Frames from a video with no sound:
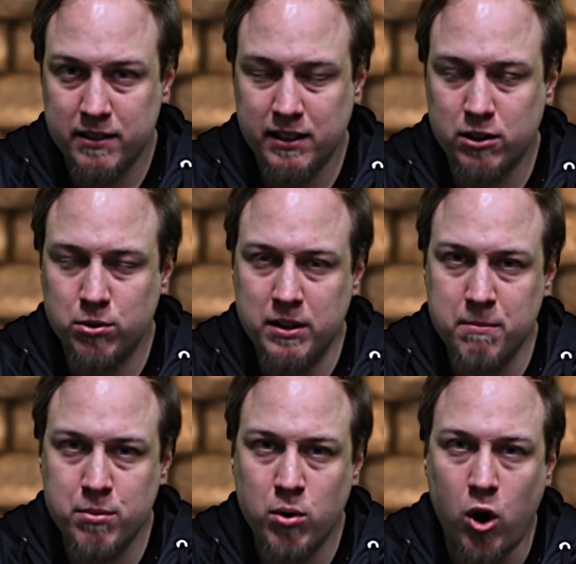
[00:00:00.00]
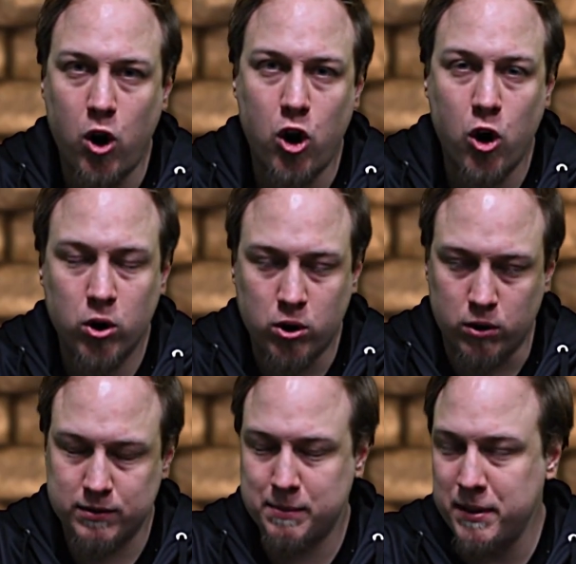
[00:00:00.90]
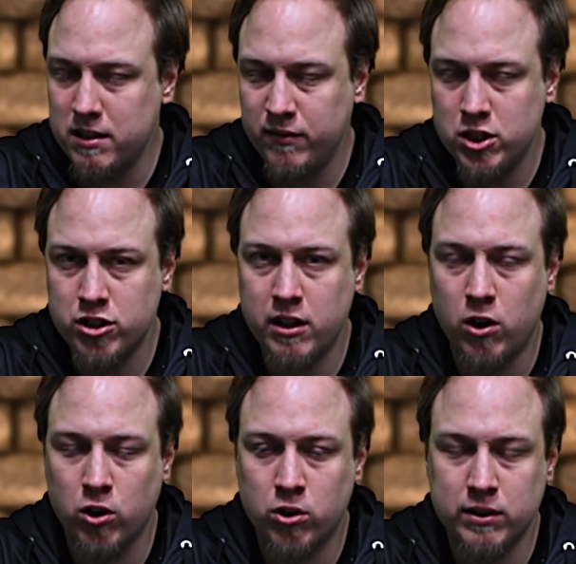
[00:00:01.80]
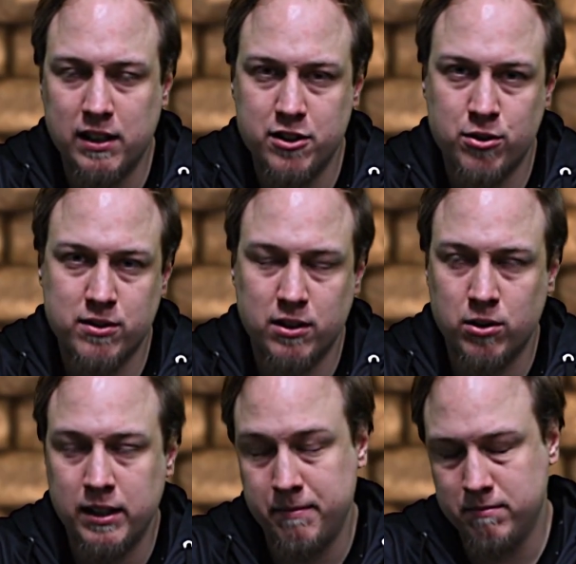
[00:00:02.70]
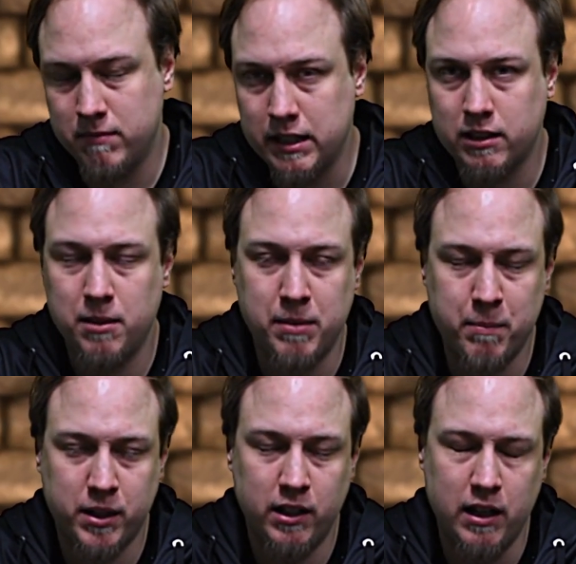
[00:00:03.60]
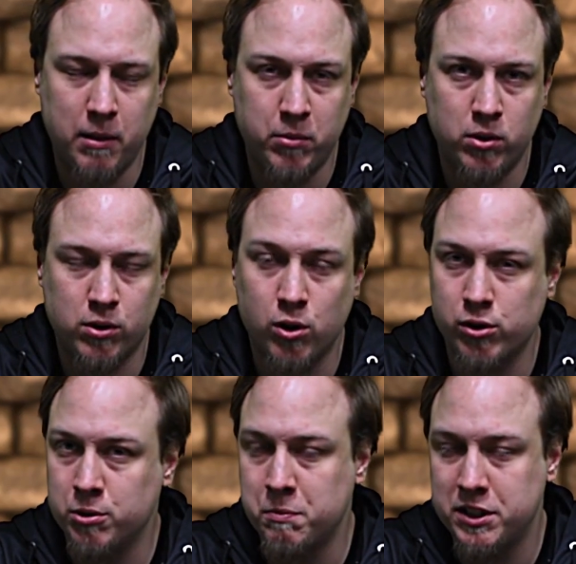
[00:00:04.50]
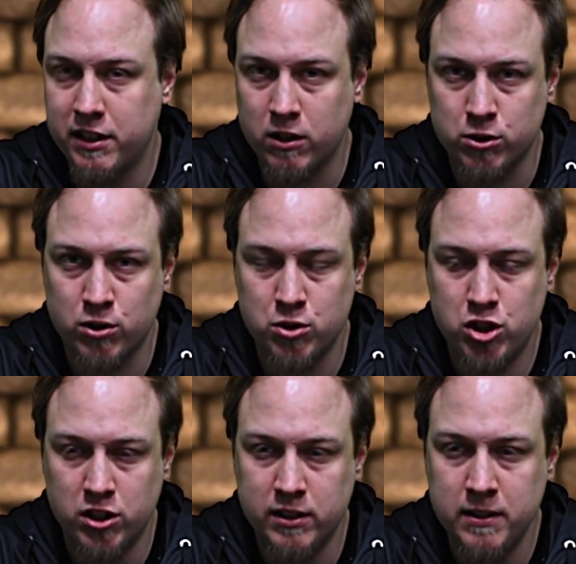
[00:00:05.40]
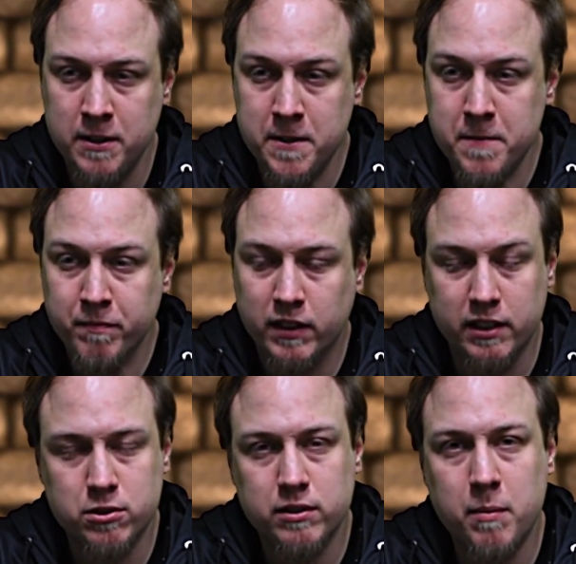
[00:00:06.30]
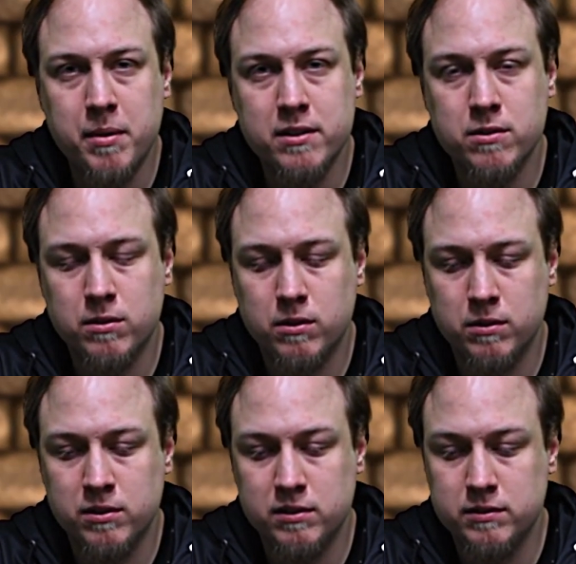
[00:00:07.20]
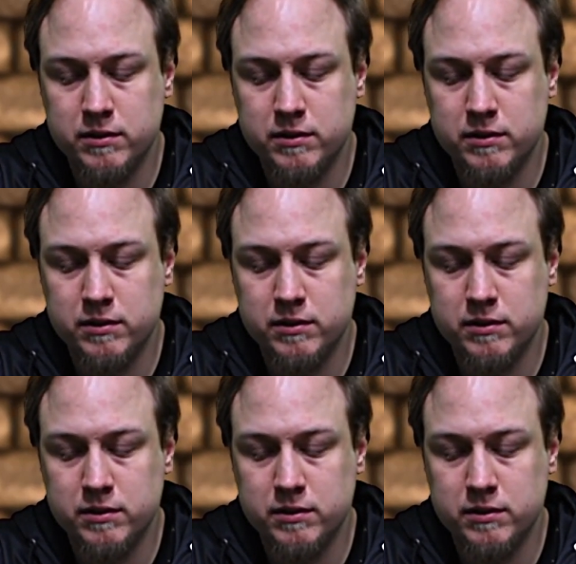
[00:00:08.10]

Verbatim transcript: na której było oko. Specyficzne oko należące do jej matki, babki albo kogoś bliskiego z rodziny. Jest ono bardzo e,